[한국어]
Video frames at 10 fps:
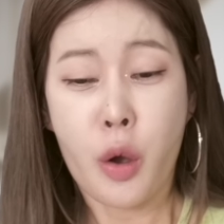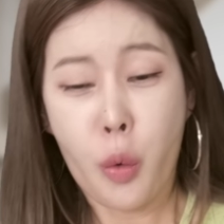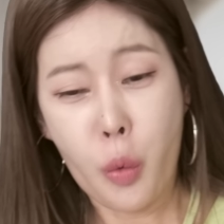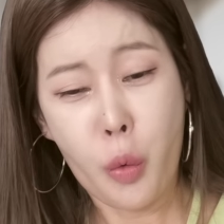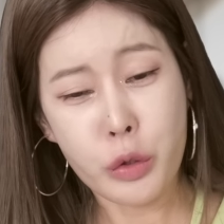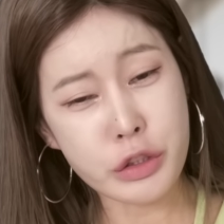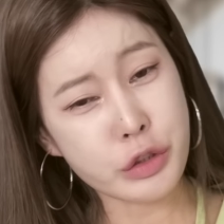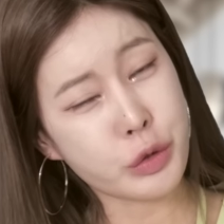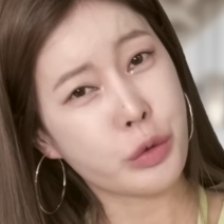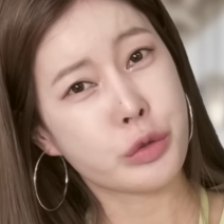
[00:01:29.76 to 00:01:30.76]

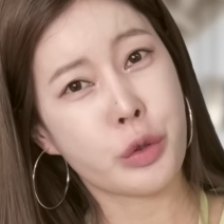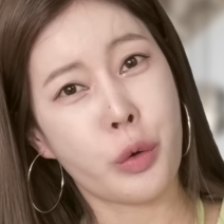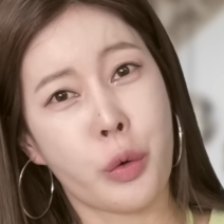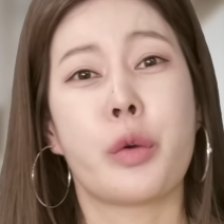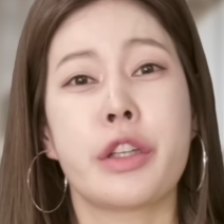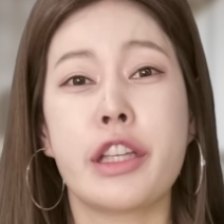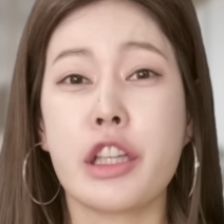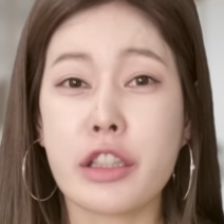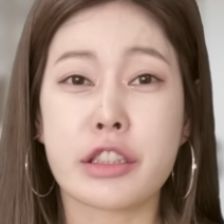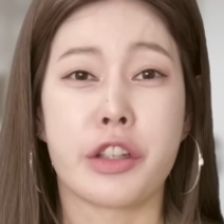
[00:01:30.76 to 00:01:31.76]
오른쪽으로
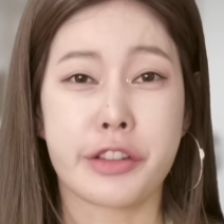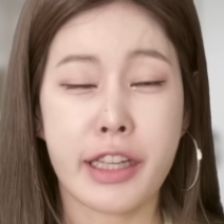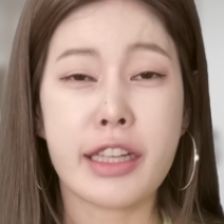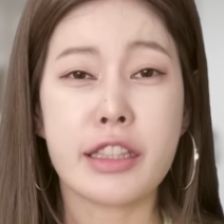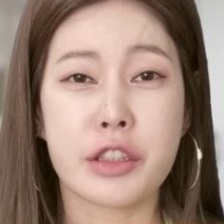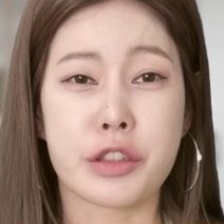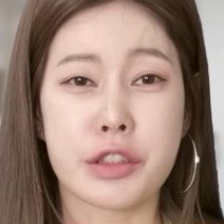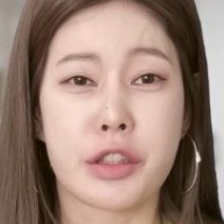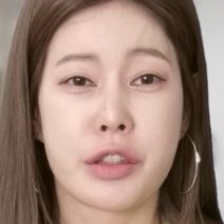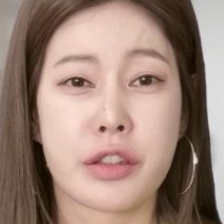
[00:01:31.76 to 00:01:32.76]
휘어서 때리는
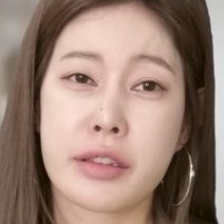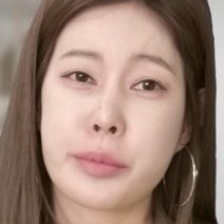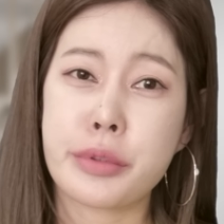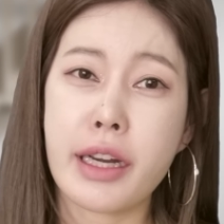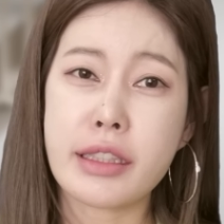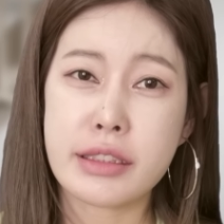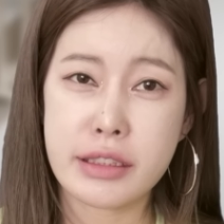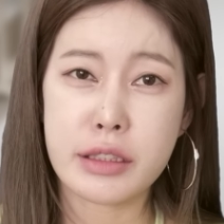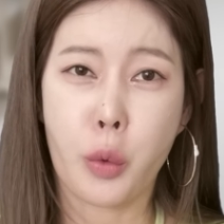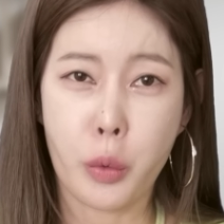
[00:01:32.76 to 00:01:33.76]
거죠.
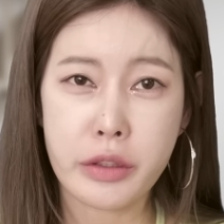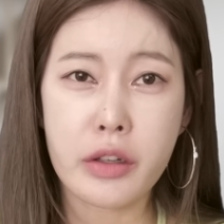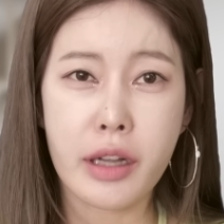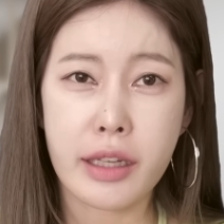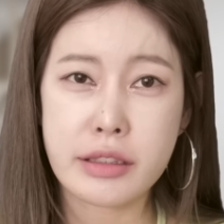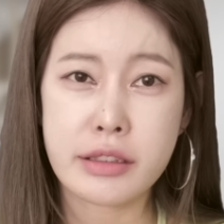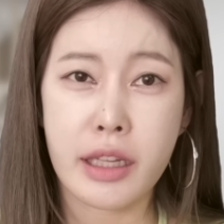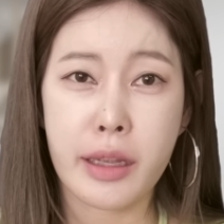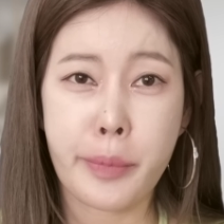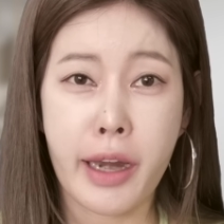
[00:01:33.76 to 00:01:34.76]
프랑스를
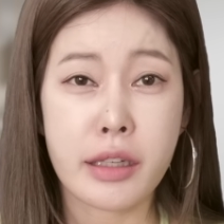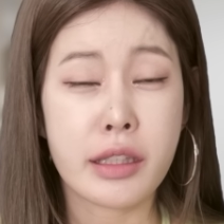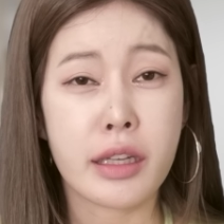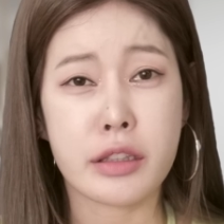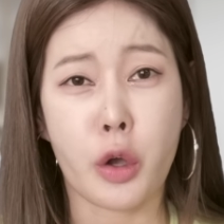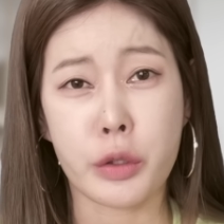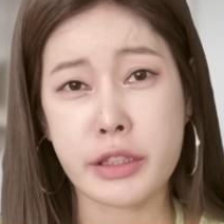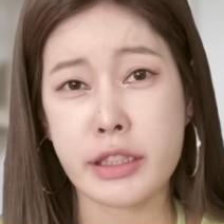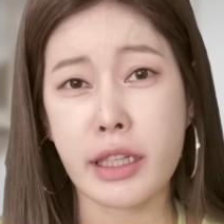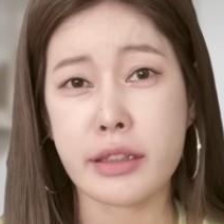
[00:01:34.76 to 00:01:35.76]
공격하는데 벨기에를
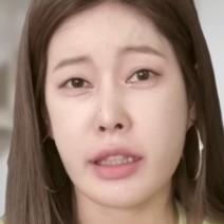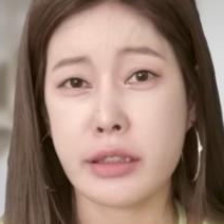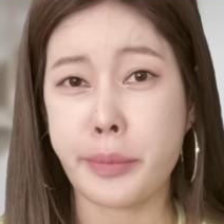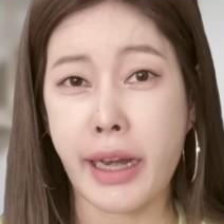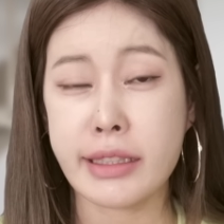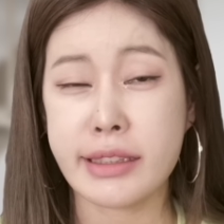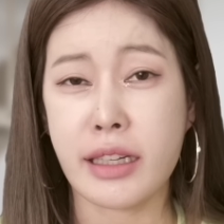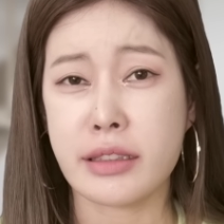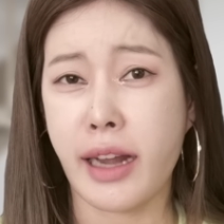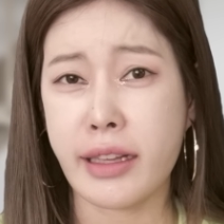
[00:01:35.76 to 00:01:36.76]
거치겠다는
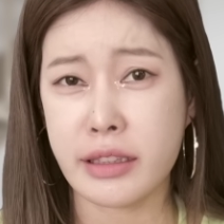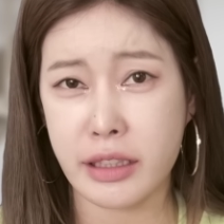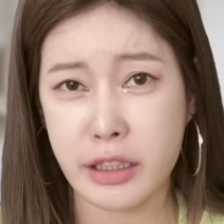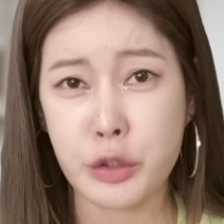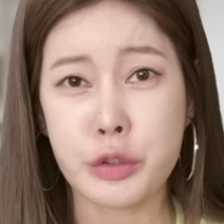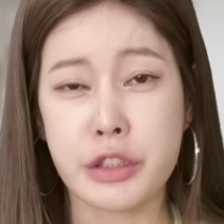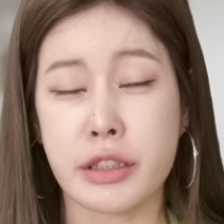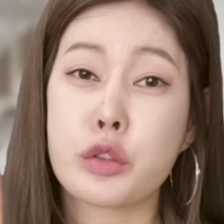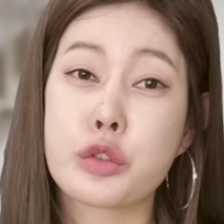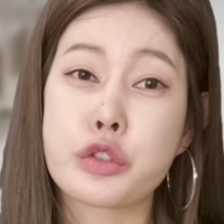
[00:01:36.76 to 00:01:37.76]
발상을 한
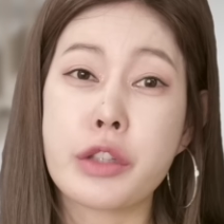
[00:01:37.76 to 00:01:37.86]
이유는 두